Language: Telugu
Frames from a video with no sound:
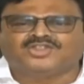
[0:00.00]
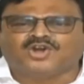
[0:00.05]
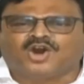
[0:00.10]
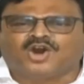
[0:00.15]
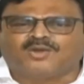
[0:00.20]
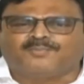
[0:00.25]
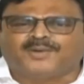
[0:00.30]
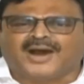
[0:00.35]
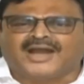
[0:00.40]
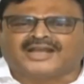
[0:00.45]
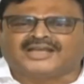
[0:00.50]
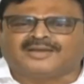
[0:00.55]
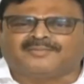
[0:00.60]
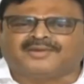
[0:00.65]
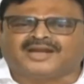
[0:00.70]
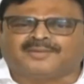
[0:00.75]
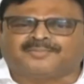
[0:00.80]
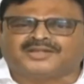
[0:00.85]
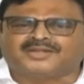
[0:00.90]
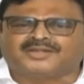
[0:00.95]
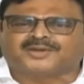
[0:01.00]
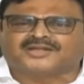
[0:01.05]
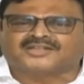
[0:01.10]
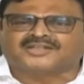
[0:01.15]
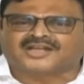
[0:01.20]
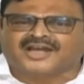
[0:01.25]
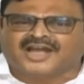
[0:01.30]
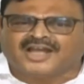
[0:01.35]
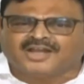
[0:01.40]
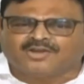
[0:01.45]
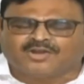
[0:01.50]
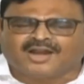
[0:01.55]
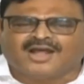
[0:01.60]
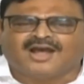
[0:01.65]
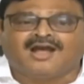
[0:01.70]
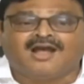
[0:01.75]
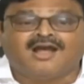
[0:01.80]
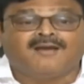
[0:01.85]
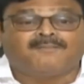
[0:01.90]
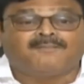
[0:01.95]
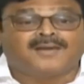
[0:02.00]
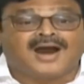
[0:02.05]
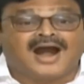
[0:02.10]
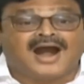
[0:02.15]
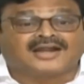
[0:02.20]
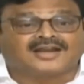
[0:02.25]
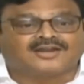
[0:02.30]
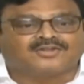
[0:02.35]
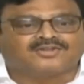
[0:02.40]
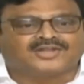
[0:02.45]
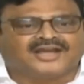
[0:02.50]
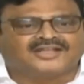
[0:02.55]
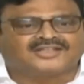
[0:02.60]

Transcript: దౌర్భాగ్యమైన ప్రతిపక్ష నాయకుల మాటలు